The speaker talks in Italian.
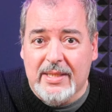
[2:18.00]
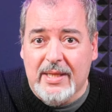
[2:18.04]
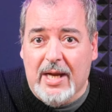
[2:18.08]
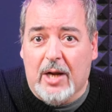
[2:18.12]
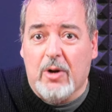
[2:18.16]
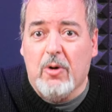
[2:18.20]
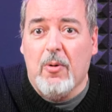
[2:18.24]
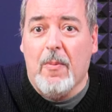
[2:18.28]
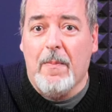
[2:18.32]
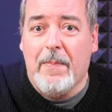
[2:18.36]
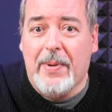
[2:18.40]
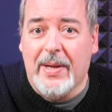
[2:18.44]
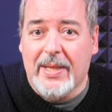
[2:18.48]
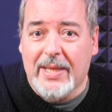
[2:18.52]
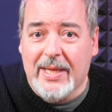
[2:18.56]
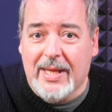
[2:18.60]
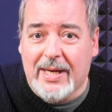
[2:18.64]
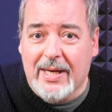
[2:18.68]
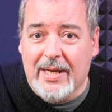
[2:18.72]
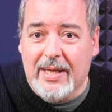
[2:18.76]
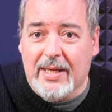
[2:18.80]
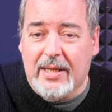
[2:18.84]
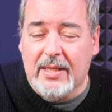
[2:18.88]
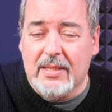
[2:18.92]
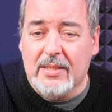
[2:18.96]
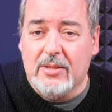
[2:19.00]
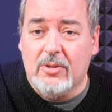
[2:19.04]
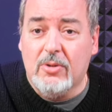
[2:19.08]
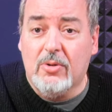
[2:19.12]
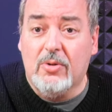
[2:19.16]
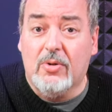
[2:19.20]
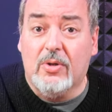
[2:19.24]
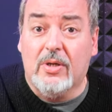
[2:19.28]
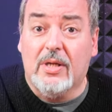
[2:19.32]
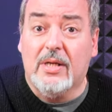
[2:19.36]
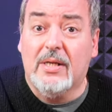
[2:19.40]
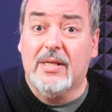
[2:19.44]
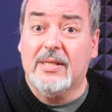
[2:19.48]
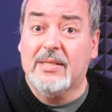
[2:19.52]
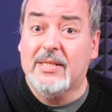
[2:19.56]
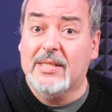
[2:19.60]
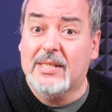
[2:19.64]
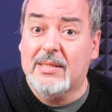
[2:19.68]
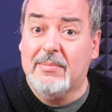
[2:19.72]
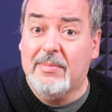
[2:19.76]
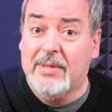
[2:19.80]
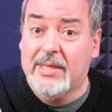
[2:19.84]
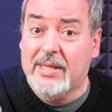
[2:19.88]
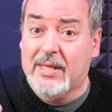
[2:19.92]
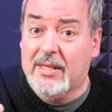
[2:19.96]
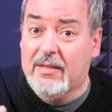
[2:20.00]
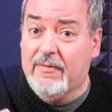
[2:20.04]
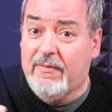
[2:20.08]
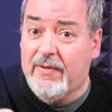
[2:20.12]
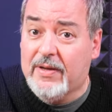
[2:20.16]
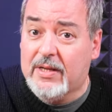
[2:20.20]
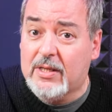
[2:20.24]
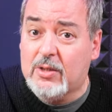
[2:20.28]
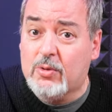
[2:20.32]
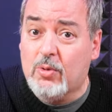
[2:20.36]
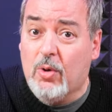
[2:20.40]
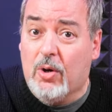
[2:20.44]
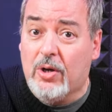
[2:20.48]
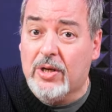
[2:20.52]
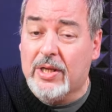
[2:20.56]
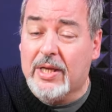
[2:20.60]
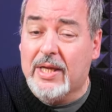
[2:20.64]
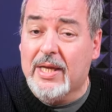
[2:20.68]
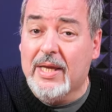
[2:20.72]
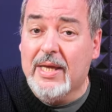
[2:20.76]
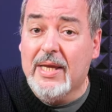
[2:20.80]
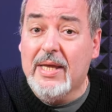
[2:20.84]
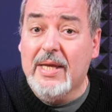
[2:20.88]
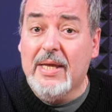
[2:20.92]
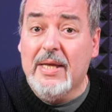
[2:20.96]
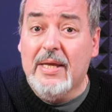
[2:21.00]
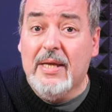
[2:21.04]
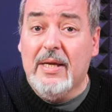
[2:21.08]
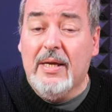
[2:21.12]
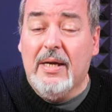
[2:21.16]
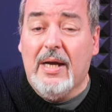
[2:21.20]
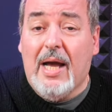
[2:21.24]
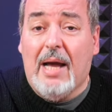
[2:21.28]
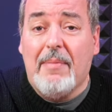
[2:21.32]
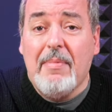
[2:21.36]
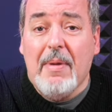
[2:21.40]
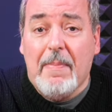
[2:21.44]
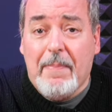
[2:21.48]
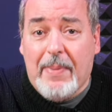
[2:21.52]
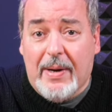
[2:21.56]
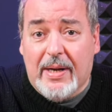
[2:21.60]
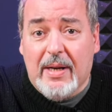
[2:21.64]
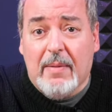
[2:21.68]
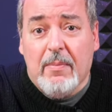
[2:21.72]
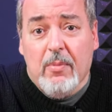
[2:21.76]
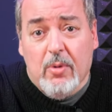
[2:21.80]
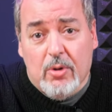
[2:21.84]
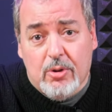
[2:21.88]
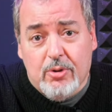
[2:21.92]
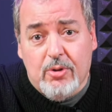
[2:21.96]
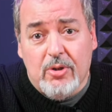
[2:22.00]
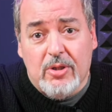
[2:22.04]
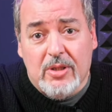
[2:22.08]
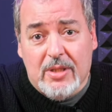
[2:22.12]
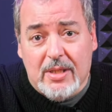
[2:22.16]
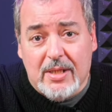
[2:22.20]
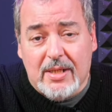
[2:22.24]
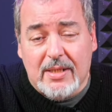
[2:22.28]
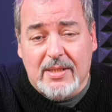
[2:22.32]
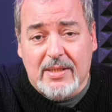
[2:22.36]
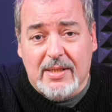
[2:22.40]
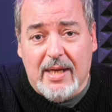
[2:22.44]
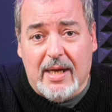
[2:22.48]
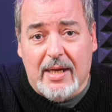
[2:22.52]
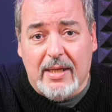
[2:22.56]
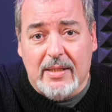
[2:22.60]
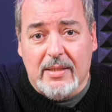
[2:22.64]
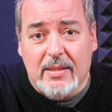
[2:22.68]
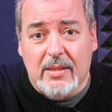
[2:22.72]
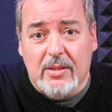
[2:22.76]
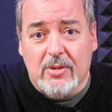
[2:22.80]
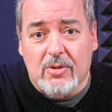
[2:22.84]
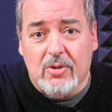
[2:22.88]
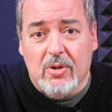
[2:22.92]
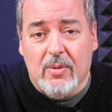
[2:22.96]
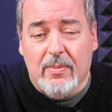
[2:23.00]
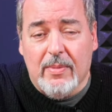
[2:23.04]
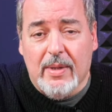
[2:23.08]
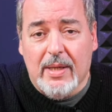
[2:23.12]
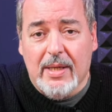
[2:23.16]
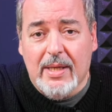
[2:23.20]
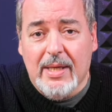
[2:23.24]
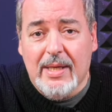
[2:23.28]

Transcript: di accompagnare le canzoni, la stessa maniera di fare i suoni, a me pare molto interessante, insomma.